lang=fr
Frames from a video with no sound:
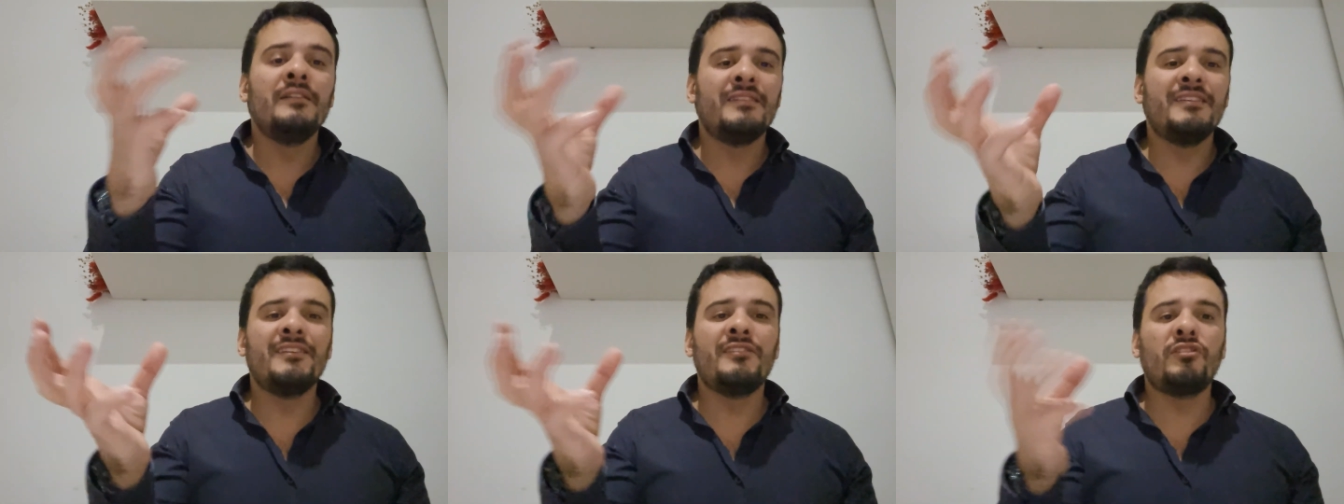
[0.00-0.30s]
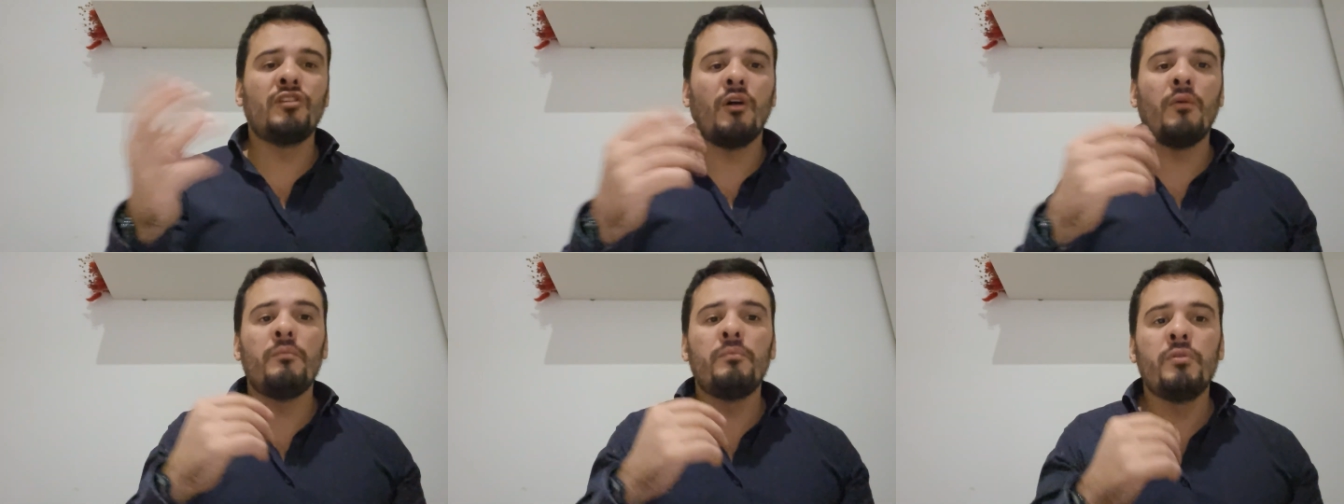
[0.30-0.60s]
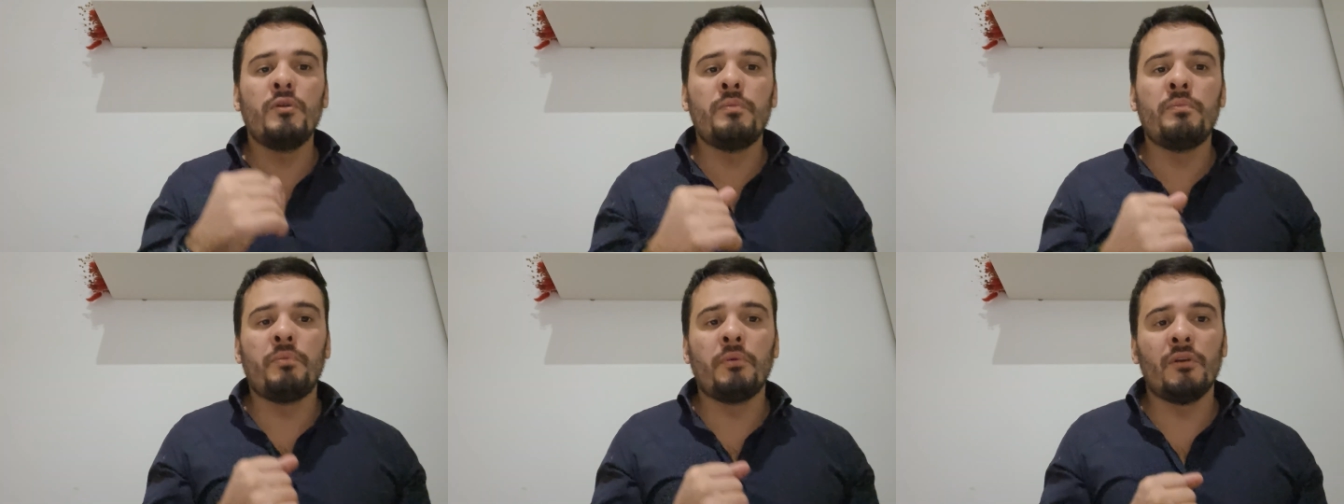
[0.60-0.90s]
Ces
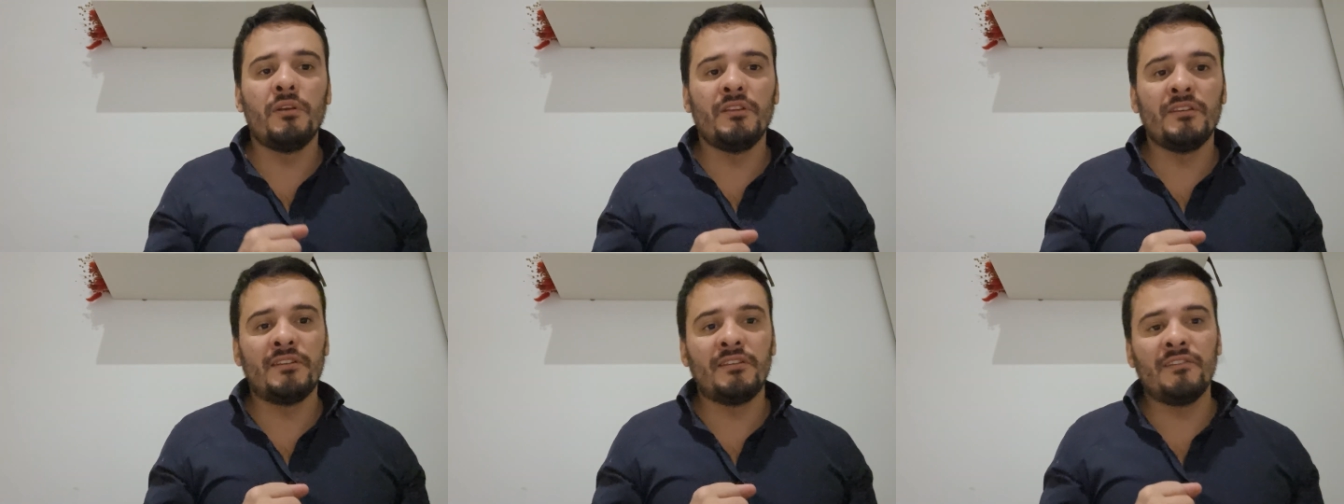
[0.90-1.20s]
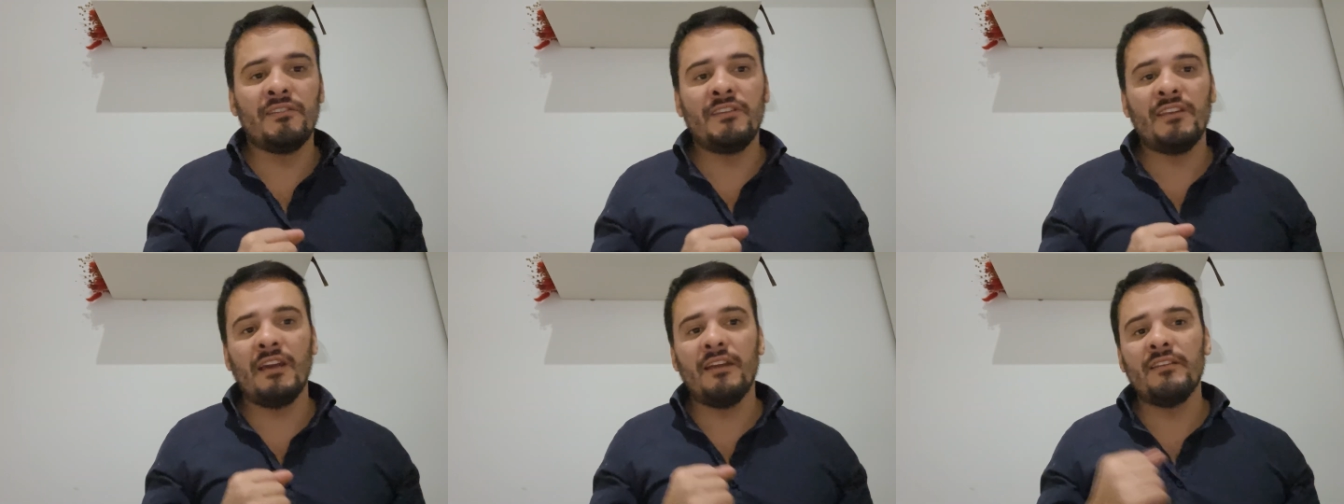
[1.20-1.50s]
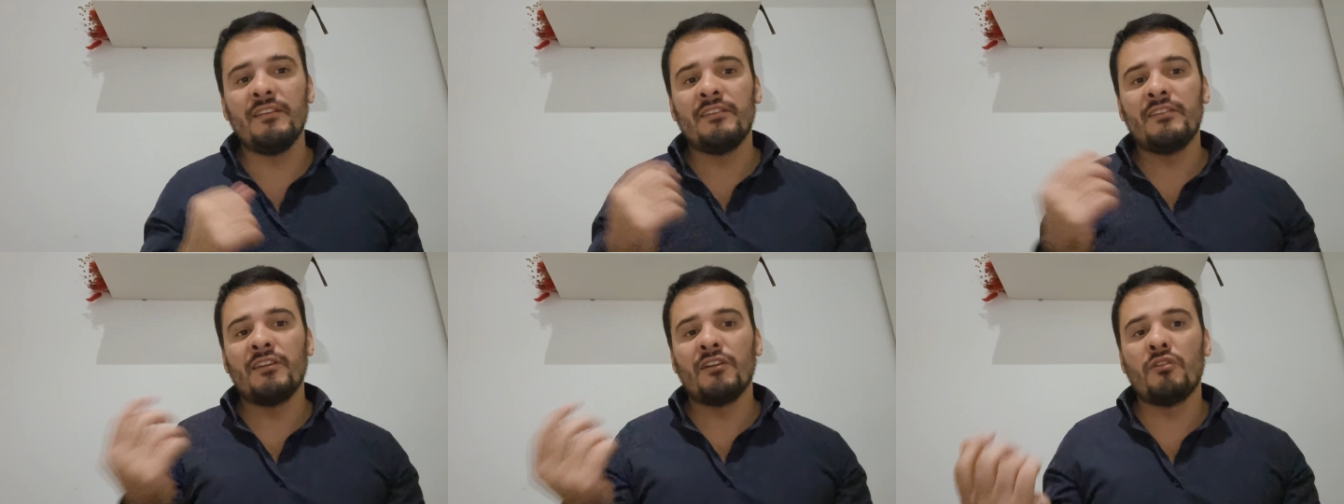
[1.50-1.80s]
tambouches
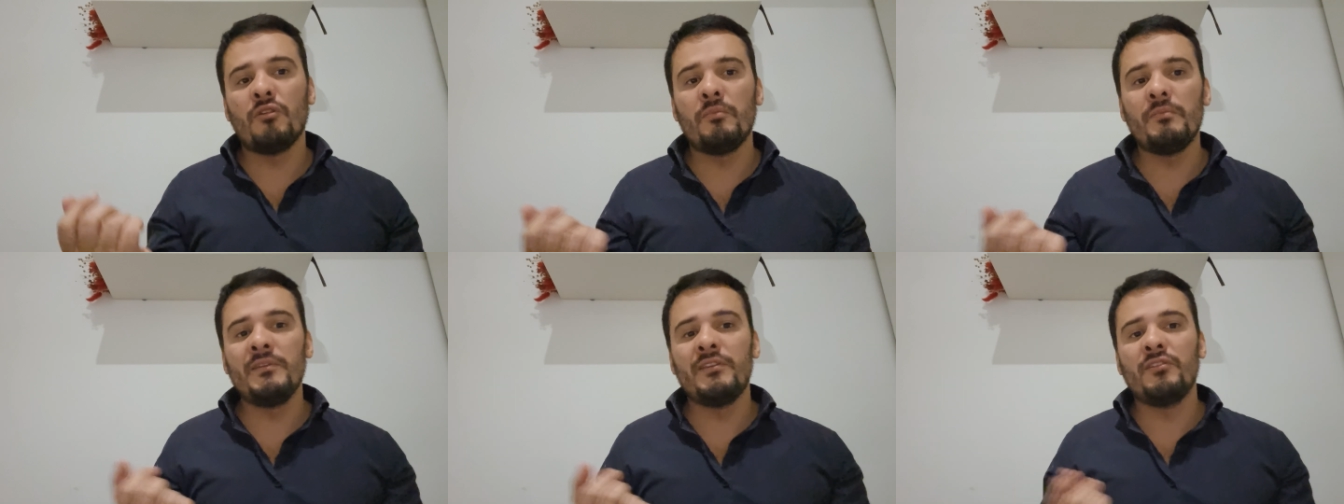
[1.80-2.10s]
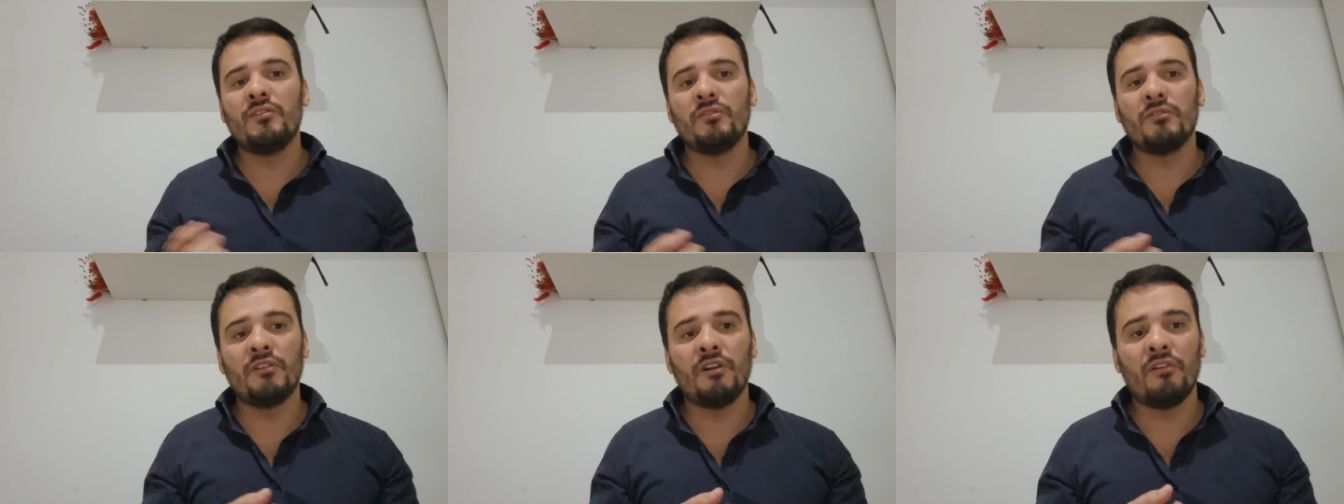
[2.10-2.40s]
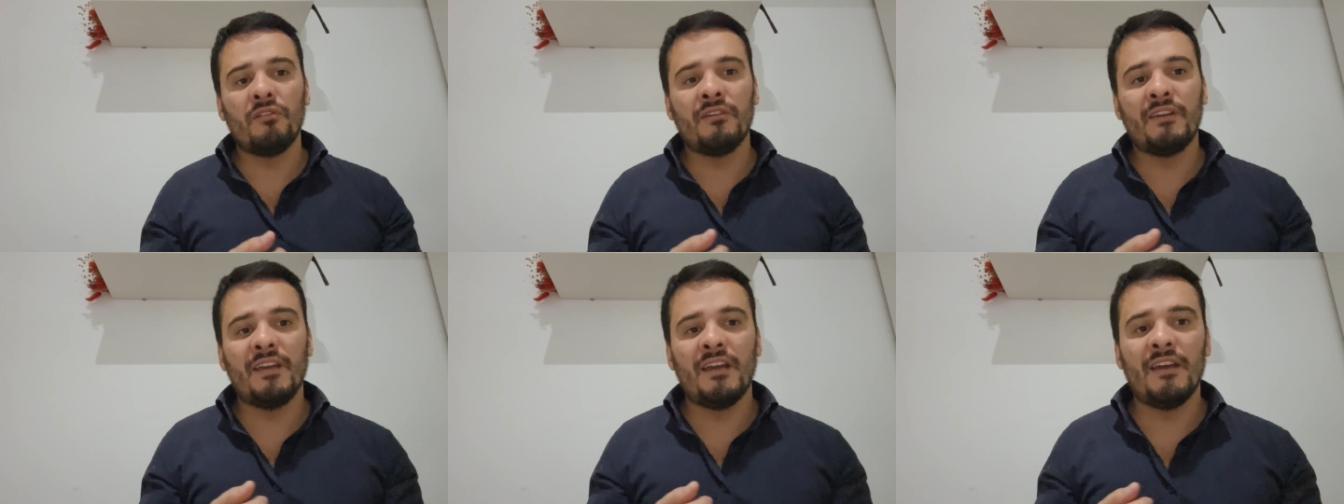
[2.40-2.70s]
politiciennes et ces commissions
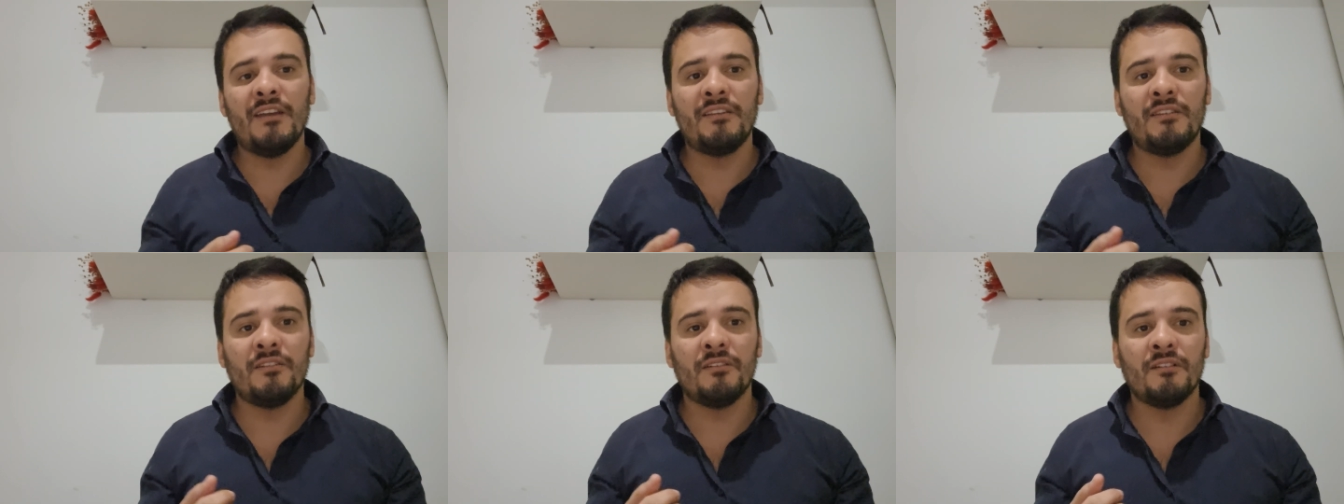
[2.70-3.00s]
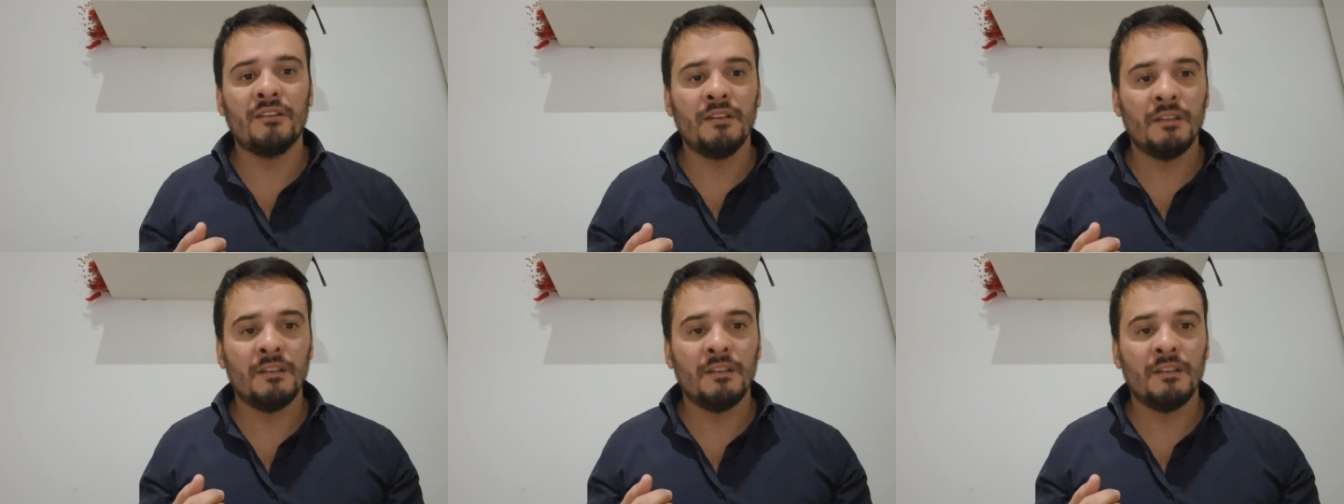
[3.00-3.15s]
d'enquête,